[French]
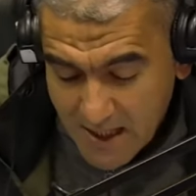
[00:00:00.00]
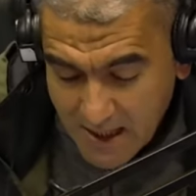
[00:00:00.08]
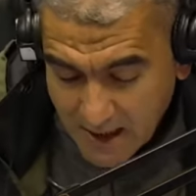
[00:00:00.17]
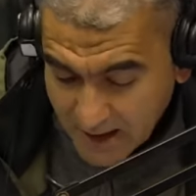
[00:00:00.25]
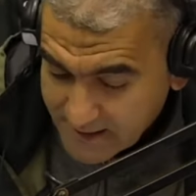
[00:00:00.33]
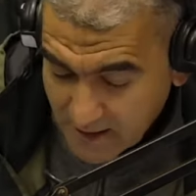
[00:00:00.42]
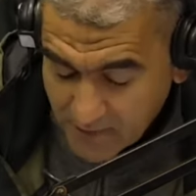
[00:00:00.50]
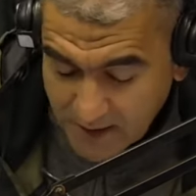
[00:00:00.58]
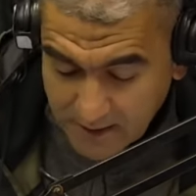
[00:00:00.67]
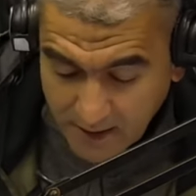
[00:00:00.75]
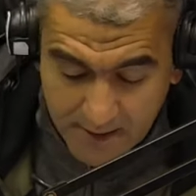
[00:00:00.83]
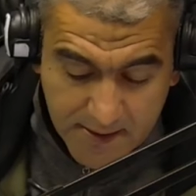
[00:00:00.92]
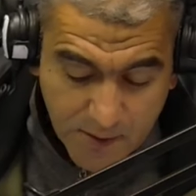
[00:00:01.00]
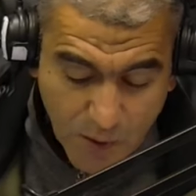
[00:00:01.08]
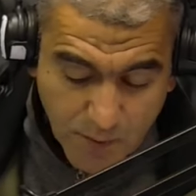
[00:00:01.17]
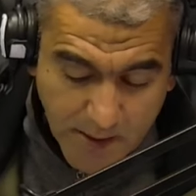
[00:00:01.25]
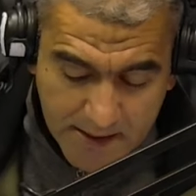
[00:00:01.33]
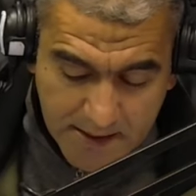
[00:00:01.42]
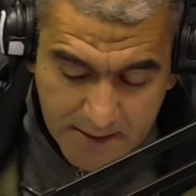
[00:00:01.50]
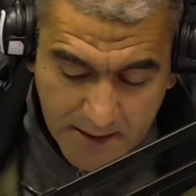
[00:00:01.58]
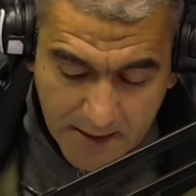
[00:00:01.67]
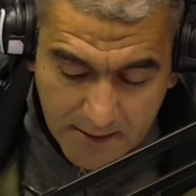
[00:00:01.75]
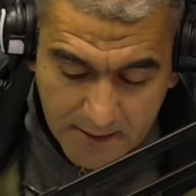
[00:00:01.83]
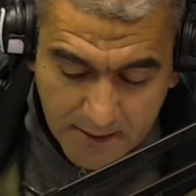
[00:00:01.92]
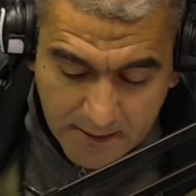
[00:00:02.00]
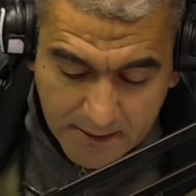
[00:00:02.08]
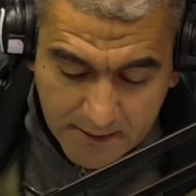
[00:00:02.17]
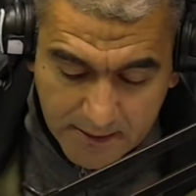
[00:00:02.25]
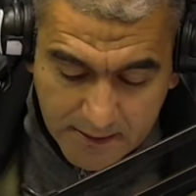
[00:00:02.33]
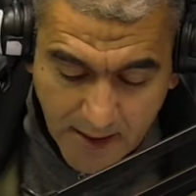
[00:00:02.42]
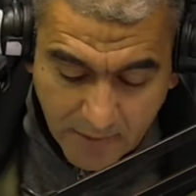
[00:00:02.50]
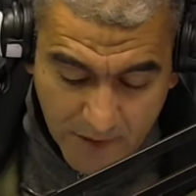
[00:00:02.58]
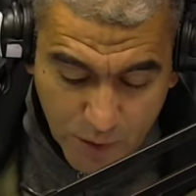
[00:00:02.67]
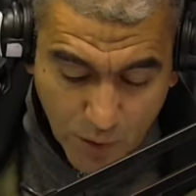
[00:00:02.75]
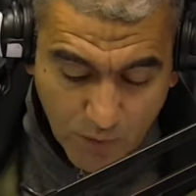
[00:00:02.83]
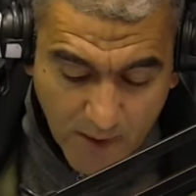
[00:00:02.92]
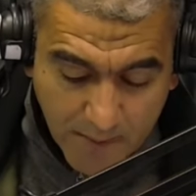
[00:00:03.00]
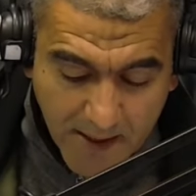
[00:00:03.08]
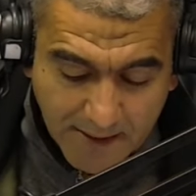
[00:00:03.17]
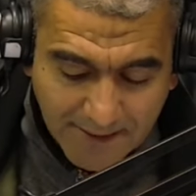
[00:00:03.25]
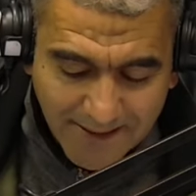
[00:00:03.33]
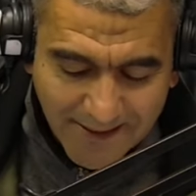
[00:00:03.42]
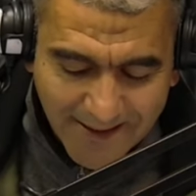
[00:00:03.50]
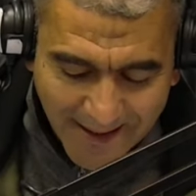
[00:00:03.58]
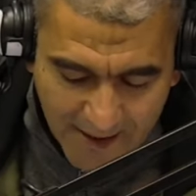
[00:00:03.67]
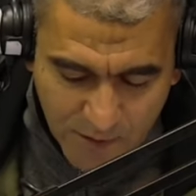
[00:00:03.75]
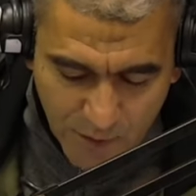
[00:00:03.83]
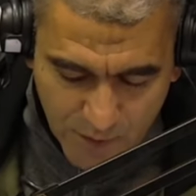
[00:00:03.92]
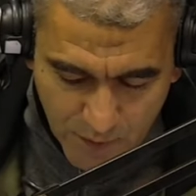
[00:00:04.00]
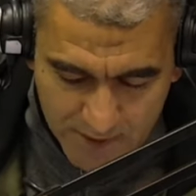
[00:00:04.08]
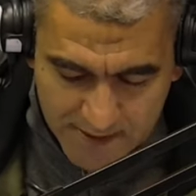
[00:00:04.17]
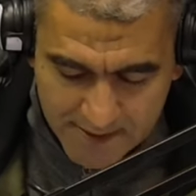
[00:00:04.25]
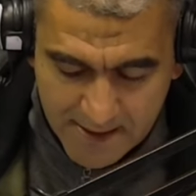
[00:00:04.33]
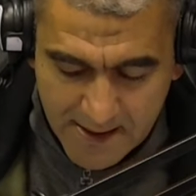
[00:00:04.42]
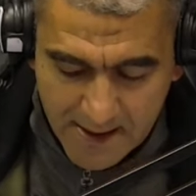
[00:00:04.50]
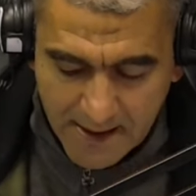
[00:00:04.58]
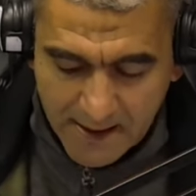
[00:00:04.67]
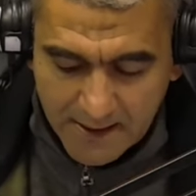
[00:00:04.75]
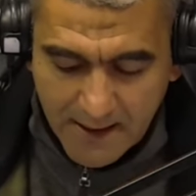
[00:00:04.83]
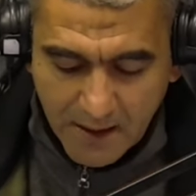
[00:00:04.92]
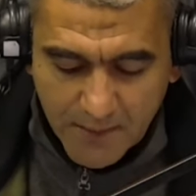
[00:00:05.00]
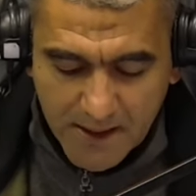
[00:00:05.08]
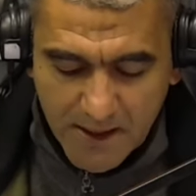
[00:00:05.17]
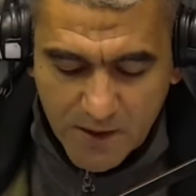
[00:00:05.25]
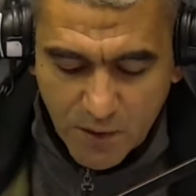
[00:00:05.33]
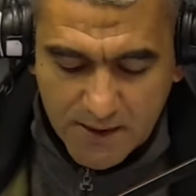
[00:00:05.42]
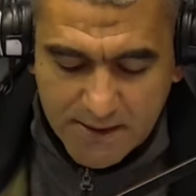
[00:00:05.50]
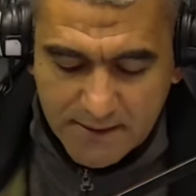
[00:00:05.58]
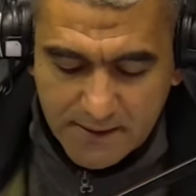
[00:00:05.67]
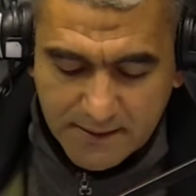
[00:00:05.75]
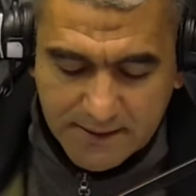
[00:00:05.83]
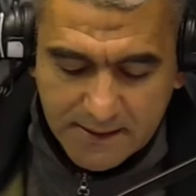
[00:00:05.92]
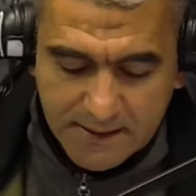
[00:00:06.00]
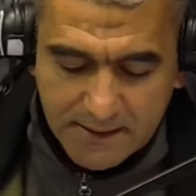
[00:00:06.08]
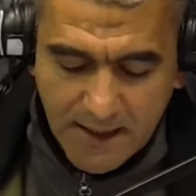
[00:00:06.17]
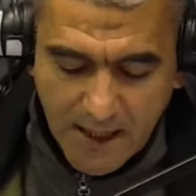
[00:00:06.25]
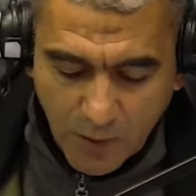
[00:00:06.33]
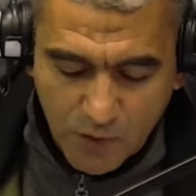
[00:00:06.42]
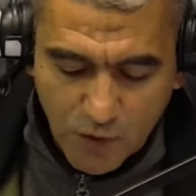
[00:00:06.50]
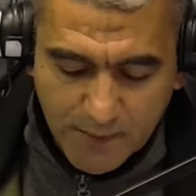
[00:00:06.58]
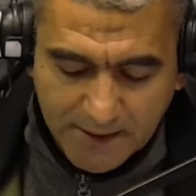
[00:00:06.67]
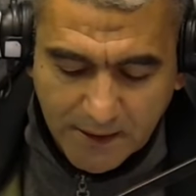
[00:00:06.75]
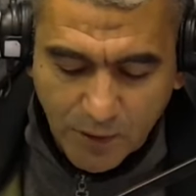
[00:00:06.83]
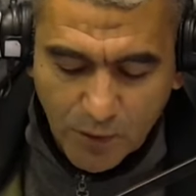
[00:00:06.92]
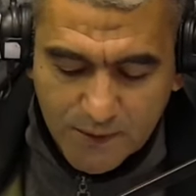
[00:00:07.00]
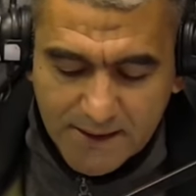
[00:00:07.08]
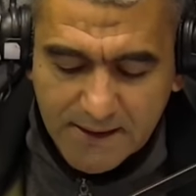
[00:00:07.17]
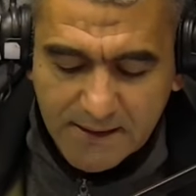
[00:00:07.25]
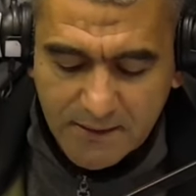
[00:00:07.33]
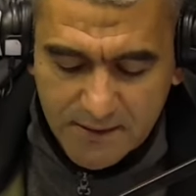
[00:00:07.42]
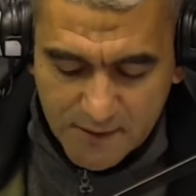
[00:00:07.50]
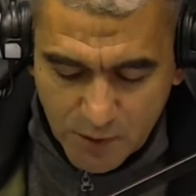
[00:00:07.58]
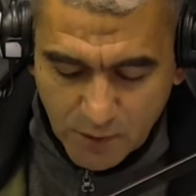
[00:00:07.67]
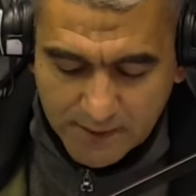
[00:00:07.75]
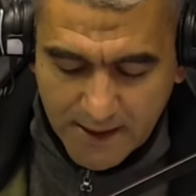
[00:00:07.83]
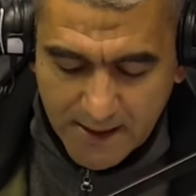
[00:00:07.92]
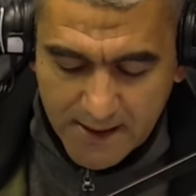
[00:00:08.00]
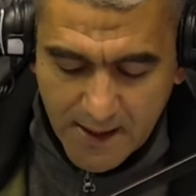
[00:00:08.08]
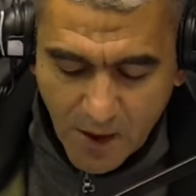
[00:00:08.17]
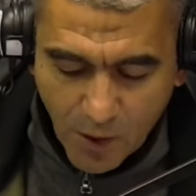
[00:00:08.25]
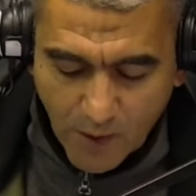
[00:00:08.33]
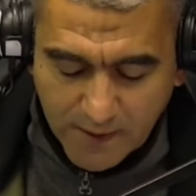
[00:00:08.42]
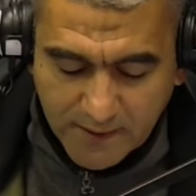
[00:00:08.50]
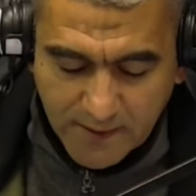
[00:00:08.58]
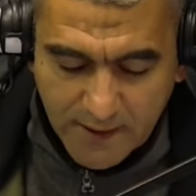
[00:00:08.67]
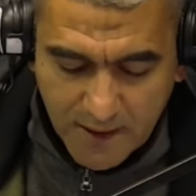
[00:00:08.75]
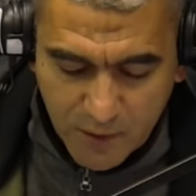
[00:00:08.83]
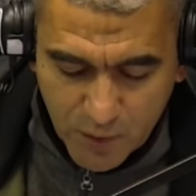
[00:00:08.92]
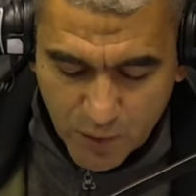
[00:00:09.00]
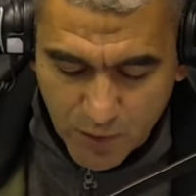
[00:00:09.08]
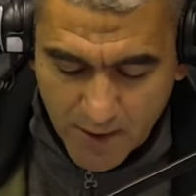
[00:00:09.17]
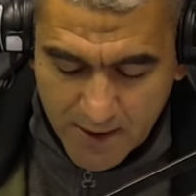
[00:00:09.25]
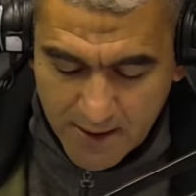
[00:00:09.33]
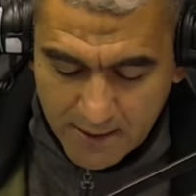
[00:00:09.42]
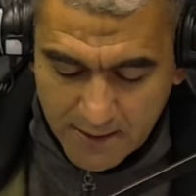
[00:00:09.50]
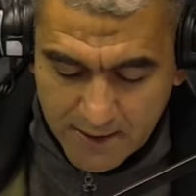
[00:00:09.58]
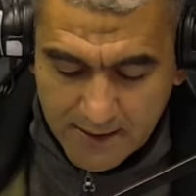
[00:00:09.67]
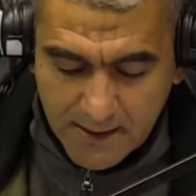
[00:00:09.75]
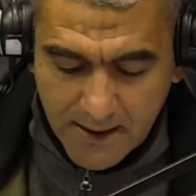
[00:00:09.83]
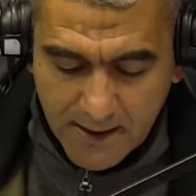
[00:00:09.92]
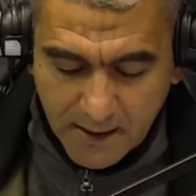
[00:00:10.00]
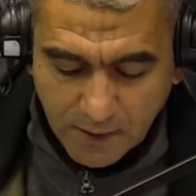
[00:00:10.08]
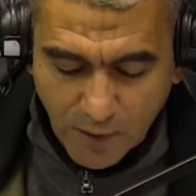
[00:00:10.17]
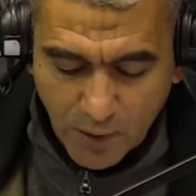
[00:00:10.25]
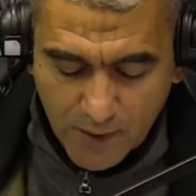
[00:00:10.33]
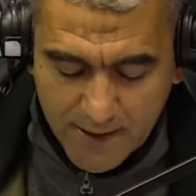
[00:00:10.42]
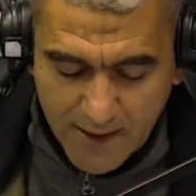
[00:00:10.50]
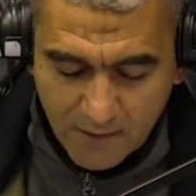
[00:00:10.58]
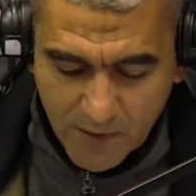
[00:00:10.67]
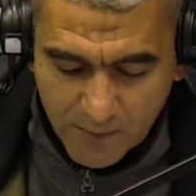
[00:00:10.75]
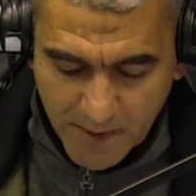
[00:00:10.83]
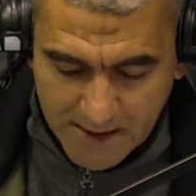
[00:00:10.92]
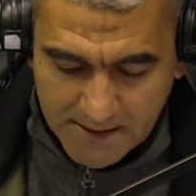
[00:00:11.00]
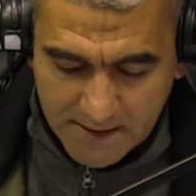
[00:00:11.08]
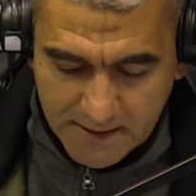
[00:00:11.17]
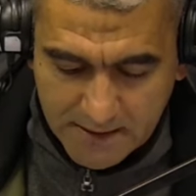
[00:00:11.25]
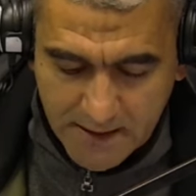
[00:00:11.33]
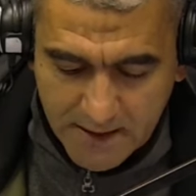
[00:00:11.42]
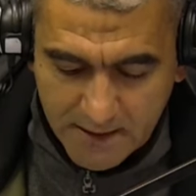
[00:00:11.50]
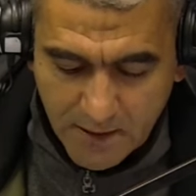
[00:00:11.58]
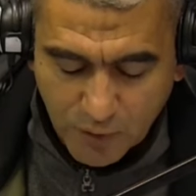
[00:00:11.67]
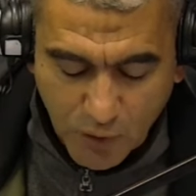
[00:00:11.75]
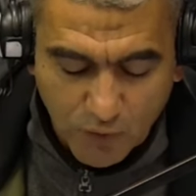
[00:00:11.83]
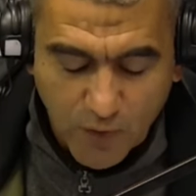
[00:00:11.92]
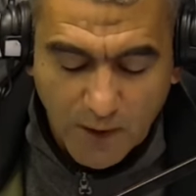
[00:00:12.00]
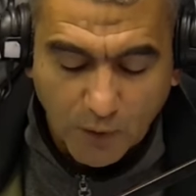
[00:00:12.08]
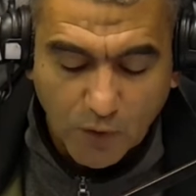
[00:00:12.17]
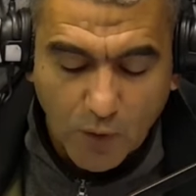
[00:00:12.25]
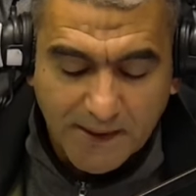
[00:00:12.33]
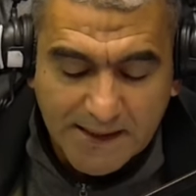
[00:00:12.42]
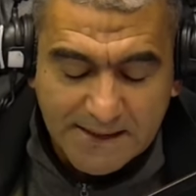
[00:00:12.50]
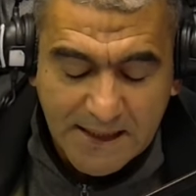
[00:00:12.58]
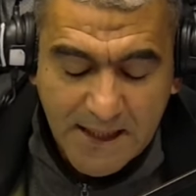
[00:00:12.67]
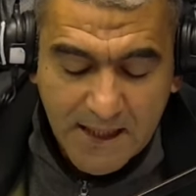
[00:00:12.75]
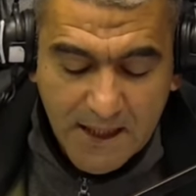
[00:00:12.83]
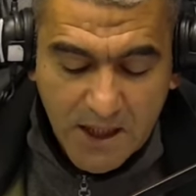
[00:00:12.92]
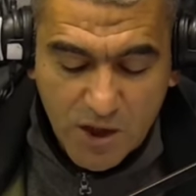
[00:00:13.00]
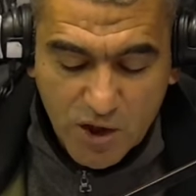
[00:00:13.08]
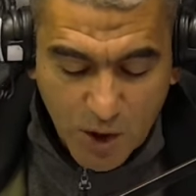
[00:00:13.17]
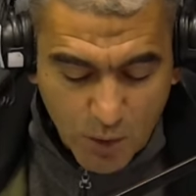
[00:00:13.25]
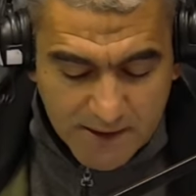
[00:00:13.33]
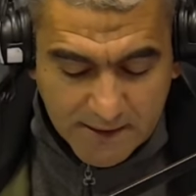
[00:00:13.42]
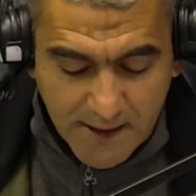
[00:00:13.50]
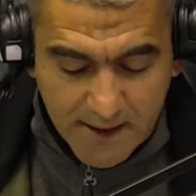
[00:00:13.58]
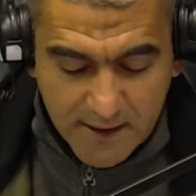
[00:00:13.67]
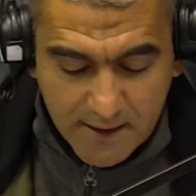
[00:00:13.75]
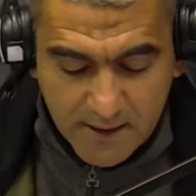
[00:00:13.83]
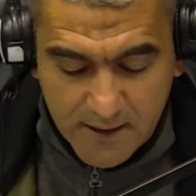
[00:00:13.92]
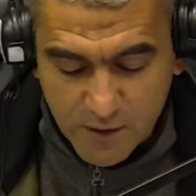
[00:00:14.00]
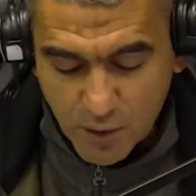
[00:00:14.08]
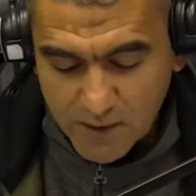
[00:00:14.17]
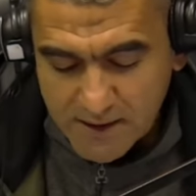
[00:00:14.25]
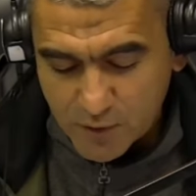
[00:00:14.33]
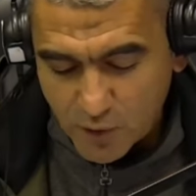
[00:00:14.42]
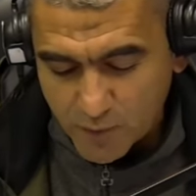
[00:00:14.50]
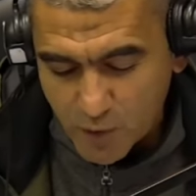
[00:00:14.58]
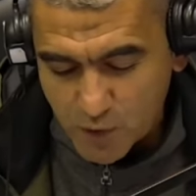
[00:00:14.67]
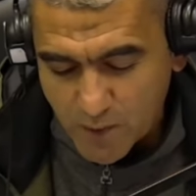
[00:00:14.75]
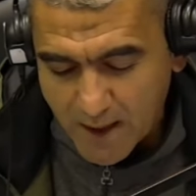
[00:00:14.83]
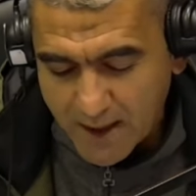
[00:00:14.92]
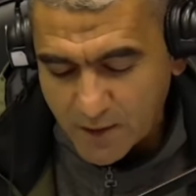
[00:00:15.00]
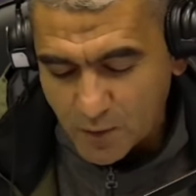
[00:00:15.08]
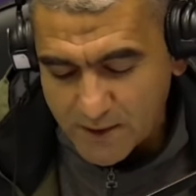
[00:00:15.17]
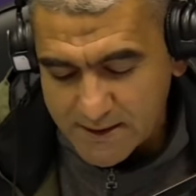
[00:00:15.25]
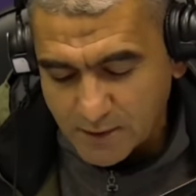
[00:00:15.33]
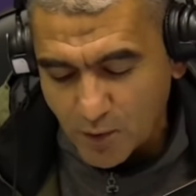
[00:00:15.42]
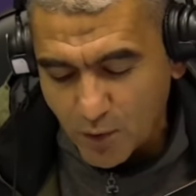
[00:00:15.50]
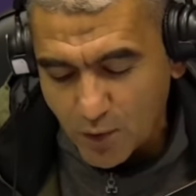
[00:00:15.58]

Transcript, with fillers: à avec la résistance palestinienne qui inflige de nouvelles pertes à la guerre sioniste. L'armée sioniste qui annonce ce matin que 10 euh, soldats ont été tués hier dans l'enclave palestinienne. Toutefois, l'entreprise génocidaire sioniste poursuit à Khan dans le